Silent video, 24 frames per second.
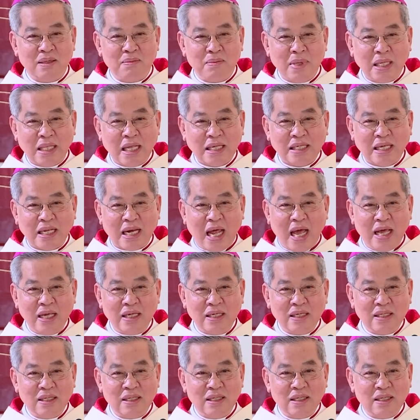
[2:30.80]
bí tích gì đây?
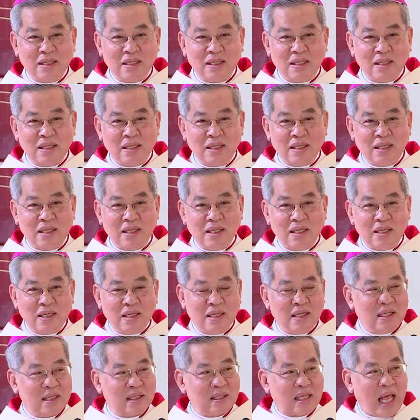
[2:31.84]

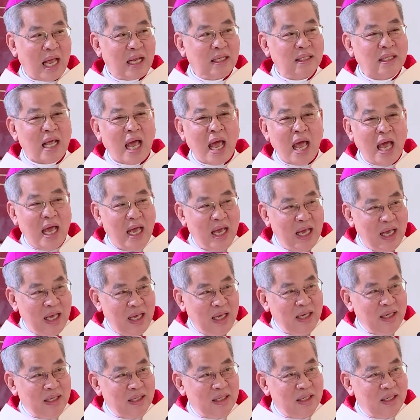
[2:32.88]
Thánh
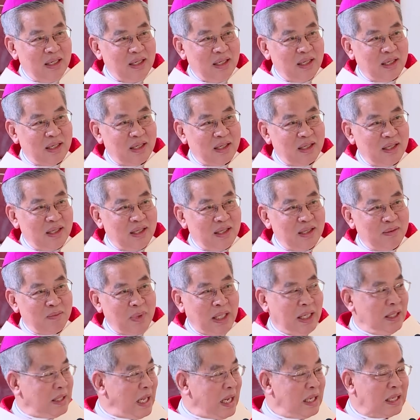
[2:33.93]
thể bí
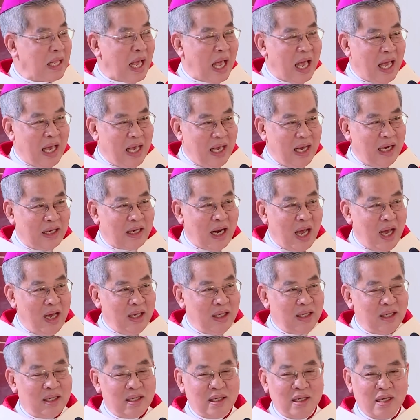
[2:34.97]
tích thánh thể ở
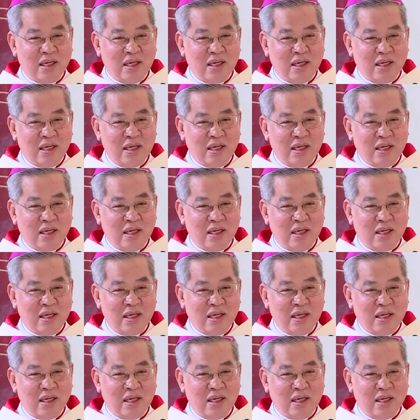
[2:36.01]
đây